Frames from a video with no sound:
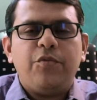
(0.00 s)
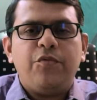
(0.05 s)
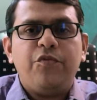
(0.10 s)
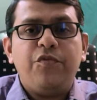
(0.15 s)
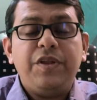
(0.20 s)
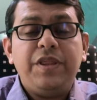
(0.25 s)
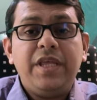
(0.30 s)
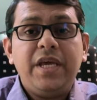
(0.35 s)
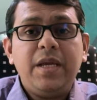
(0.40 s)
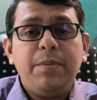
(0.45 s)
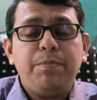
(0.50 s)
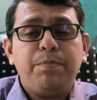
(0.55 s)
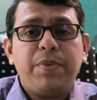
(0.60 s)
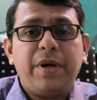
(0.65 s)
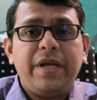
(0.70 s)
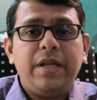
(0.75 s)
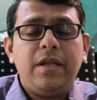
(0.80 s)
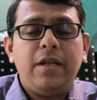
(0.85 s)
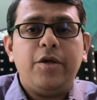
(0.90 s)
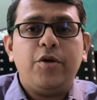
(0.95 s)
விதை
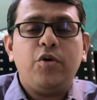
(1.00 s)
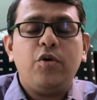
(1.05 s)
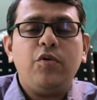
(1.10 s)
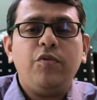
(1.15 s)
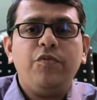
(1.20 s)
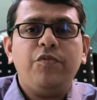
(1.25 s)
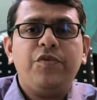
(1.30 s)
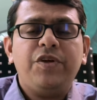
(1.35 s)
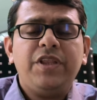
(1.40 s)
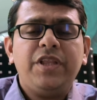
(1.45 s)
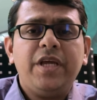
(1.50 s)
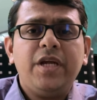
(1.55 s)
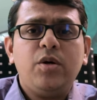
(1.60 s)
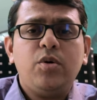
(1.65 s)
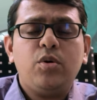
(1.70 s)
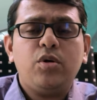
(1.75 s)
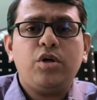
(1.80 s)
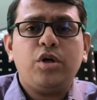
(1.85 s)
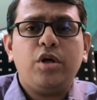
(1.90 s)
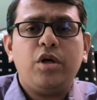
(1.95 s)
பையிலையோ விதை
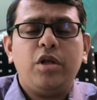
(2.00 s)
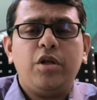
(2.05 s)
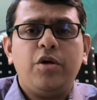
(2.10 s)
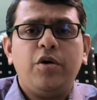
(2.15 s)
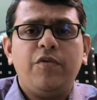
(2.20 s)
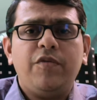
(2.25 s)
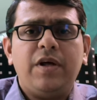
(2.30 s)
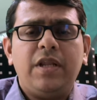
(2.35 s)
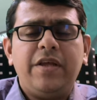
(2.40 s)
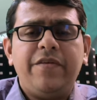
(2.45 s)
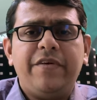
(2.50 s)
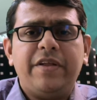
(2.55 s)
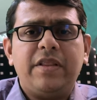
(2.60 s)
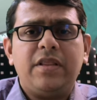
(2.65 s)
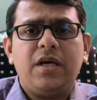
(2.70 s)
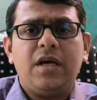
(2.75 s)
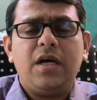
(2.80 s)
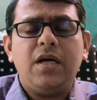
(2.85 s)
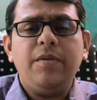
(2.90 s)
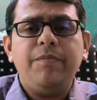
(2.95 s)
கொட்டையிலையோ வலி
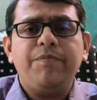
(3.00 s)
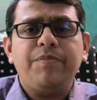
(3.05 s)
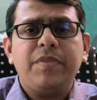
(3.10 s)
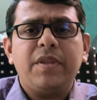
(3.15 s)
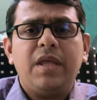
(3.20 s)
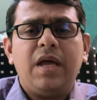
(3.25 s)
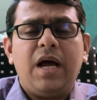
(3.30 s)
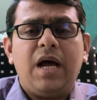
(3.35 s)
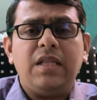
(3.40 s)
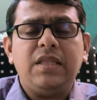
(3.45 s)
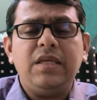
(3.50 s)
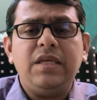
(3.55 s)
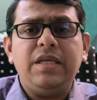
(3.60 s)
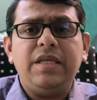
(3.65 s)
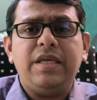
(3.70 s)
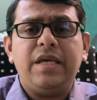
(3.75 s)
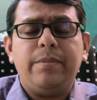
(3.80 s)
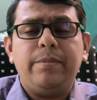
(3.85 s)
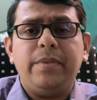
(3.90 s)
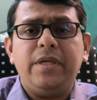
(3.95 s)
வந்தால் அது
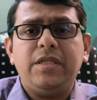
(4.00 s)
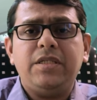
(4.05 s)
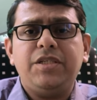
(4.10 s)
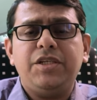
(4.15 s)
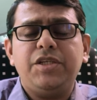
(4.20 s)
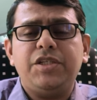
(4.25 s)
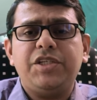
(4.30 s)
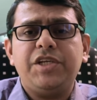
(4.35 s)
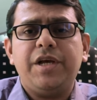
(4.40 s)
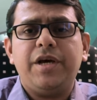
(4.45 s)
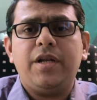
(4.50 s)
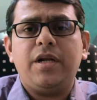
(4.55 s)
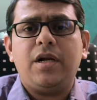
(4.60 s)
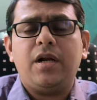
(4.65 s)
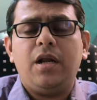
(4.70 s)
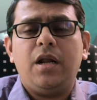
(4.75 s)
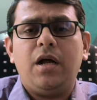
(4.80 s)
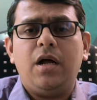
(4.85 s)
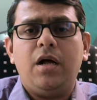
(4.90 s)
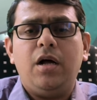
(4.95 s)
எமர்ஜென்சியாக
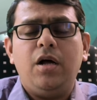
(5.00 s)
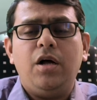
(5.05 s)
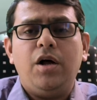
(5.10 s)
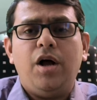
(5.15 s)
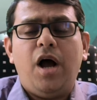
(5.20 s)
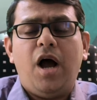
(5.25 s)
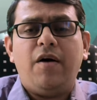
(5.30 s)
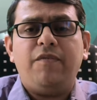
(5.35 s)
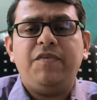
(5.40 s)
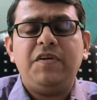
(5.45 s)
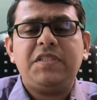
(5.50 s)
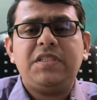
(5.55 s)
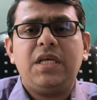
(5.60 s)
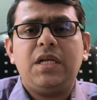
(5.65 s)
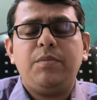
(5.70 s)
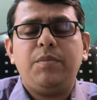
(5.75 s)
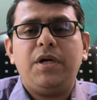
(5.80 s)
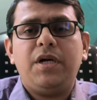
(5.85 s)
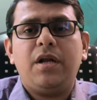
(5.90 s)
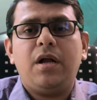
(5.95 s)
இருக்கலாம்
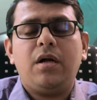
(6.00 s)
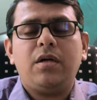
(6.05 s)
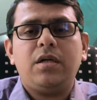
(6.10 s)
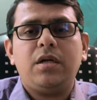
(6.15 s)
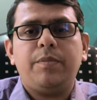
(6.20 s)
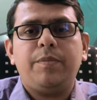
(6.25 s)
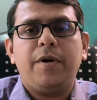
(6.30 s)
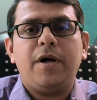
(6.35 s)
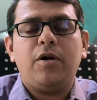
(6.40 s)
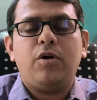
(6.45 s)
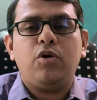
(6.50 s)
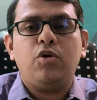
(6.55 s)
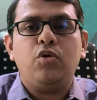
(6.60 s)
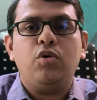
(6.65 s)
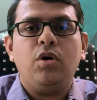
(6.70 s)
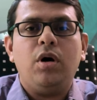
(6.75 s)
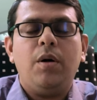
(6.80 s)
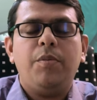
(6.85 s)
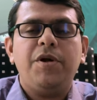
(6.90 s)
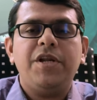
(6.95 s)
அவசரமாக டாக்டரை பார்க்கணும்
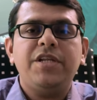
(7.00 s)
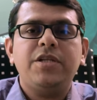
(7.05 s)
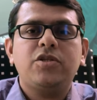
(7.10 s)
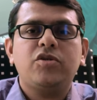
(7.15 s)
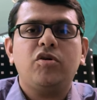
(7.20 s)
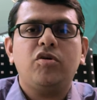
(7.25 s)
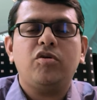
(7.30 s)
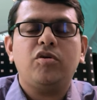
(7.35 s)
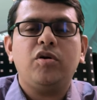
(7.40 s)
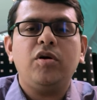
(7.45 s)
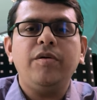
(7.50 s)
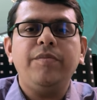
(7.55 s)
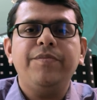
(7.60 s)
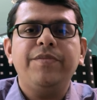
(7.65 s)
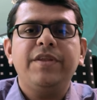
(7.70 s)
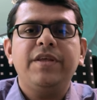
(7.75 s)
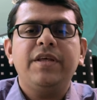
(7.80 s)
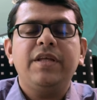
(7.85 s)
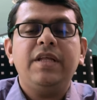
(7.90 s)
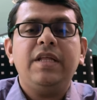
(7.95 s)
அப்படின்னு சொல்கிறோம்
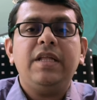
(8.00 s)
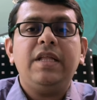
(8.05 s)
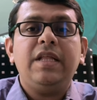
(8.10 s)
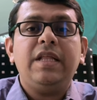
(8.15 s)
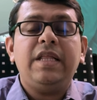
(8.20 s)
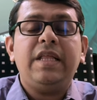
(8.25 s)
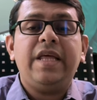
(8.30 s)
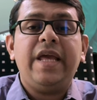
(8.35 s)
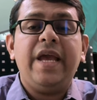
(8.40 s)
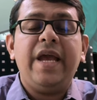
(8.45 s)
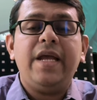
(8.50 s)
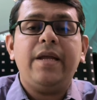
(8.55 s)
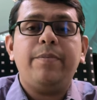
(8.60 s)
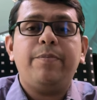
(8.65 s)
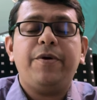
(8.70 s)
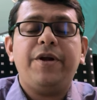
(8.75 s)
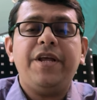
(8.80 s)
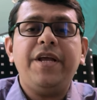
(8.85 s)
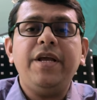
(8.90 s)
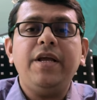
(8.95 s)
ஏன்
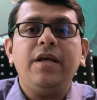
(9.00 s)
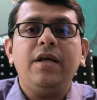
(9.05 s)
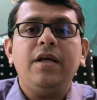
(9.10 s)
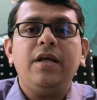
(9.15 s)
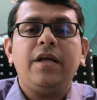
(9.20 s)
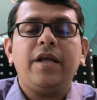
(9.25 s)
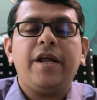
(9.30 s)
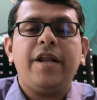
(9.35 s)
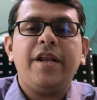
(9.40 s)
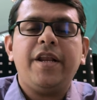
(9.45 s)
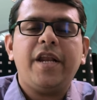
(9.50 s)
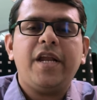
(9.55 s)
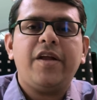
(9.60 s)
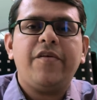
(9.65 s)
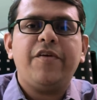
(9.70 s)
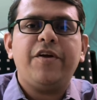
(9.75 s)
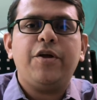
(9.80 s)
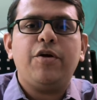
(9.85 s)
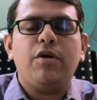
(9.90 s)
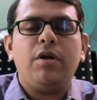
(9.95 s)
இப்படி இன்றைக்கு
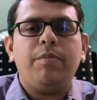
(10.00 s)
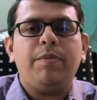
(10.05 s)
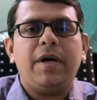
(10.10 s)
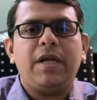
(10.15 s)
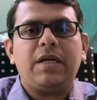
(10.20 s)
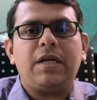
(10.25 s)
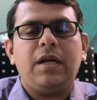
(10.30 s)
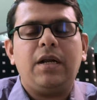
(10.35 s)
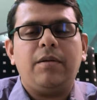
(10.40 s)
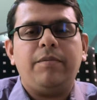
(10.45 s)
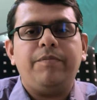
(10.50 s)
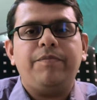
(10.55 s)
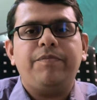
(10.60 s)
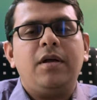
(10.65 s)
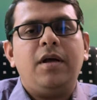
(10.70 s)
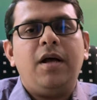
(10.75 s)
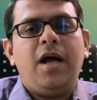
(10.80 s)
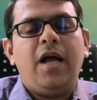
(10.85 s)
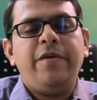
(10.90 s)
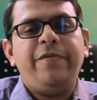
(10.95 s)
வீடியோவில் பார்க்கலாம்
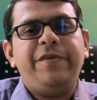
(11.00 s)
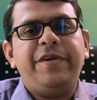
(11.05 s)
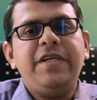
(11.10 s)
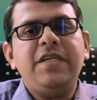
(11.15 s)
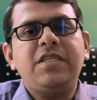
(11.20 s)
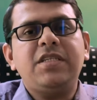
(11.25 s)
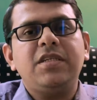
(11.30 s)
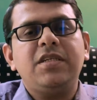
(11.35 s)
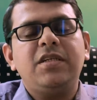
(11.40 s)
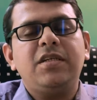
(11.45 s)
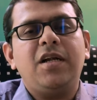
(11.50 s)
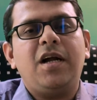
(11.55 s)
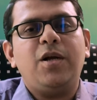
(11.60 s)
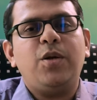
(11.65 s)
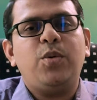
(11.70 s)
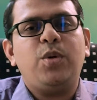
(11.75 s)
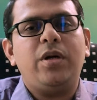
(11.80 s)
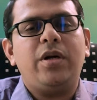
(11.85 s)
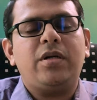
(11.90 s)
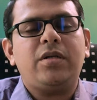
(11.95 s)
ஹாய் ஃப்ரெண்ட்ஸ் நான்
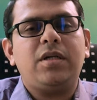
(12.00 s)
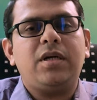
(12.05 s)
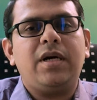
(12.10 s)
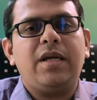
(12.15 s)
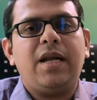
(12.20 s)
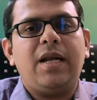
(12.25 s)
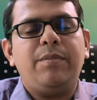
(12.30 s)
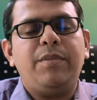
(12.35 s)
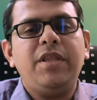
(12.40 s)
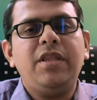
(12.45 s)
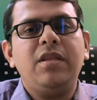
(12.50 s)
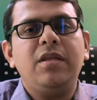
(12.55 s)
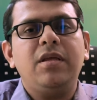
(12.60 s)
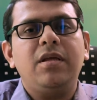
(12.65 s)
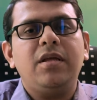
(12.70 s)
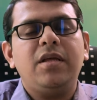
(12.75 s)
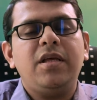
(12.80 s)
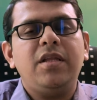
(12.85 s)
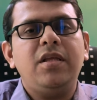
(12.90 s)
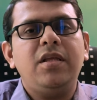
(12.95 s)
உங்கள் டாக்டர் கராமத்
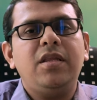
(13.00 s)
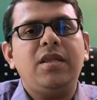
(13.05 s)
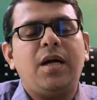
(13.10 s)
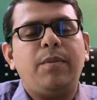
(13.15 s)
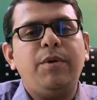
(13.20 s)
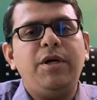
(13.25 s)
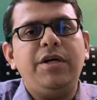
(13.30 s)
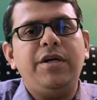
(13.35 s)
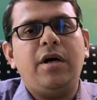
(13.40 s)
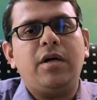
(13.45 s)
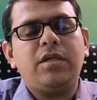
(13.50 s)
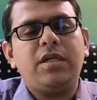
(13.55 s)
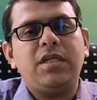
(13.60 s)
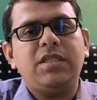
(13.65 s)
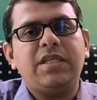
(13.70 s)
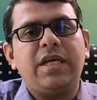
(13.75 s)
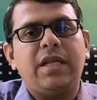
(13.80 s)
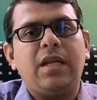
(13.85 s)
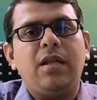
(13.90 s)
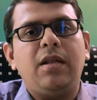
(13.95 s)
இது தமிழ் டாக்டர்
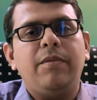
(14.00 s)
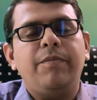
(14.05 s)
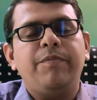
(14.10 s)
சேனல்